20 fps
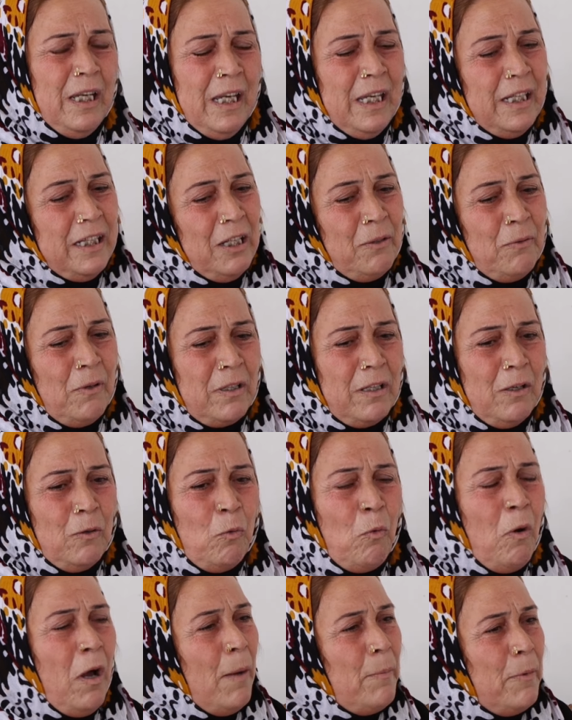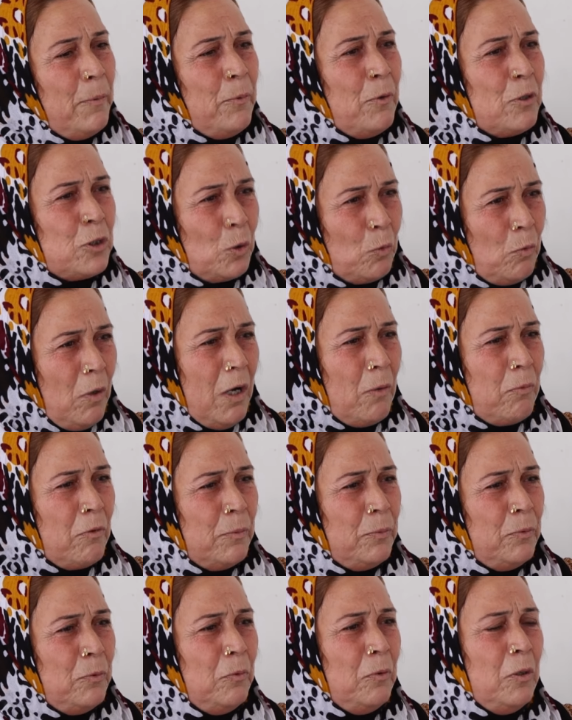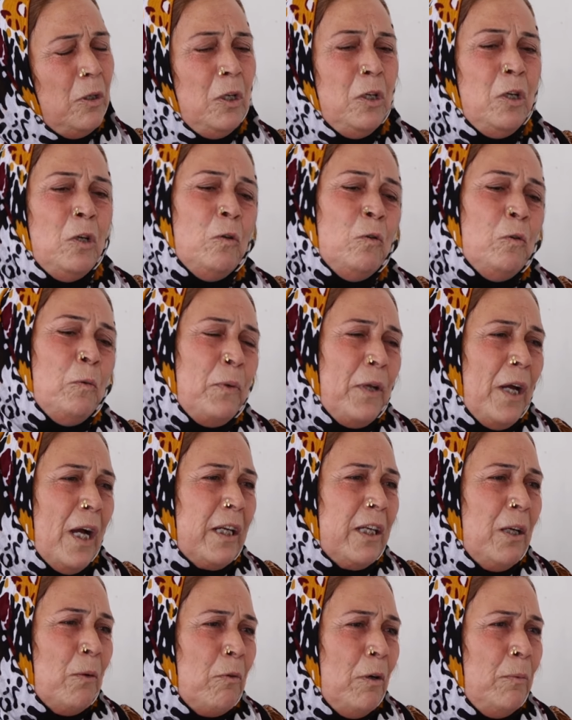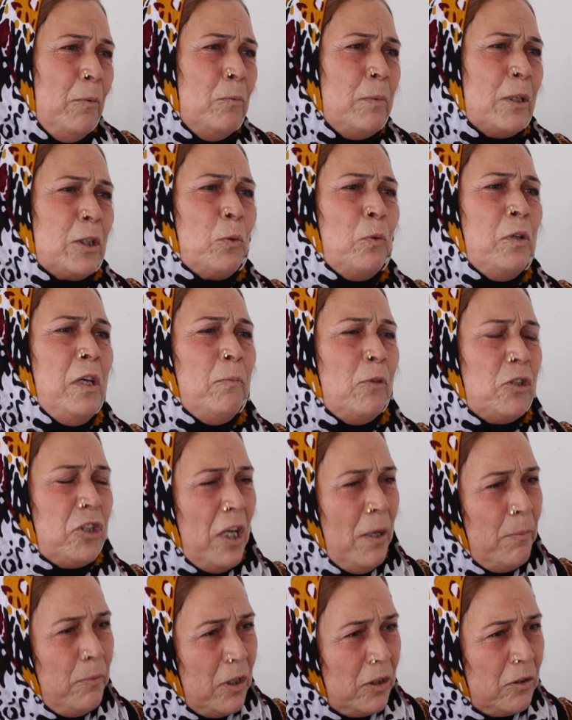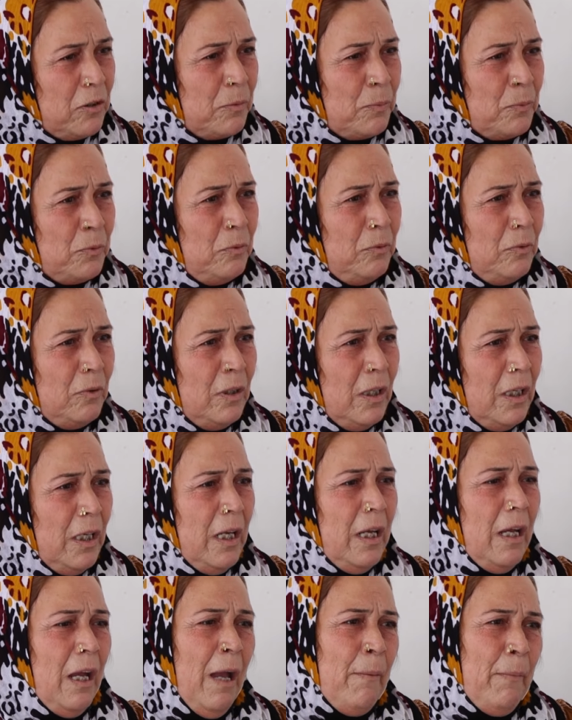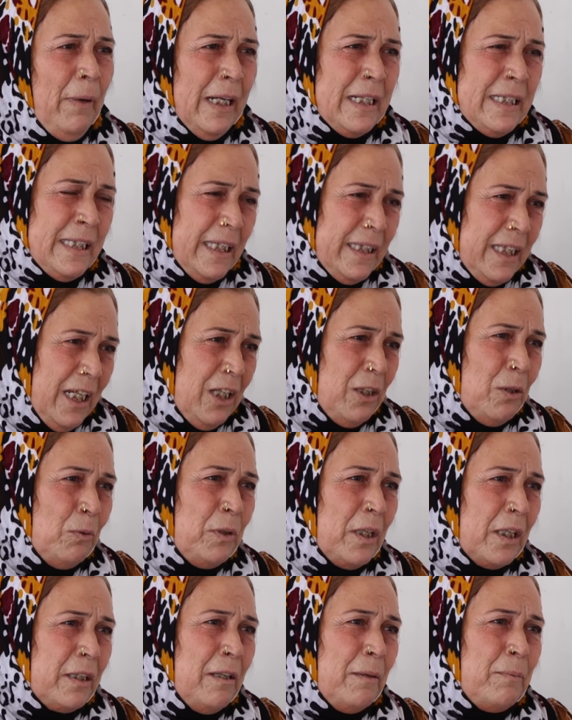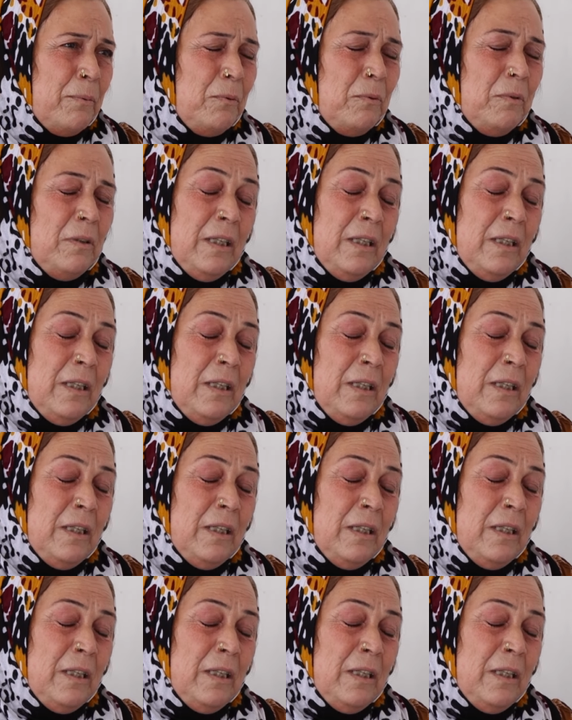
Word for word: اري والله خوا مبو خوا قبو وبراكي خوبو بس خويا مقشامير كربون آه. ام حاسي تنيدهم دردبو